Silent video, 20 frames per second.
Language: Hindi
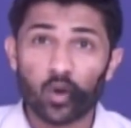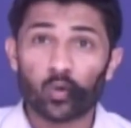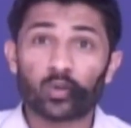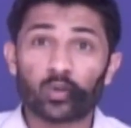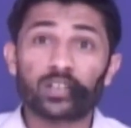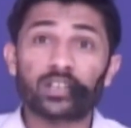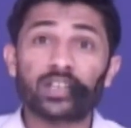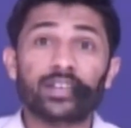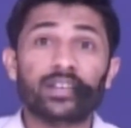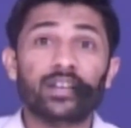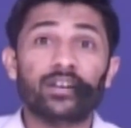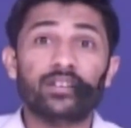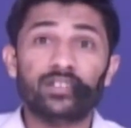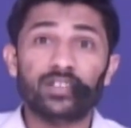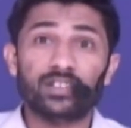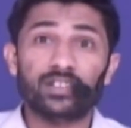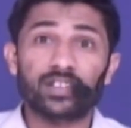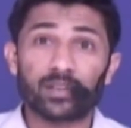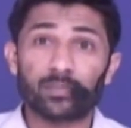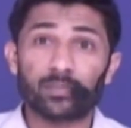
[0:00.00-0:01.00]
उनके साथ
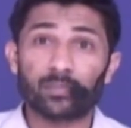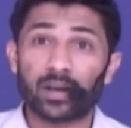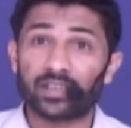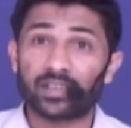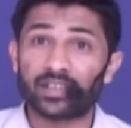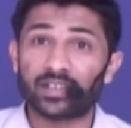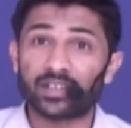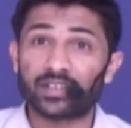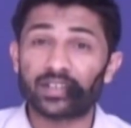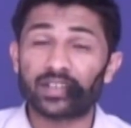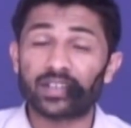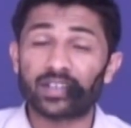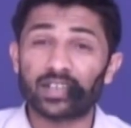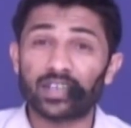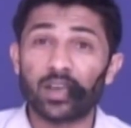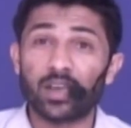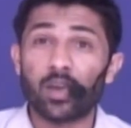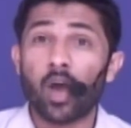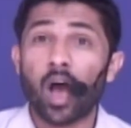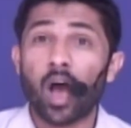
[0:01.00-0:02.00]
अच्छी सारी बातें करने के लिए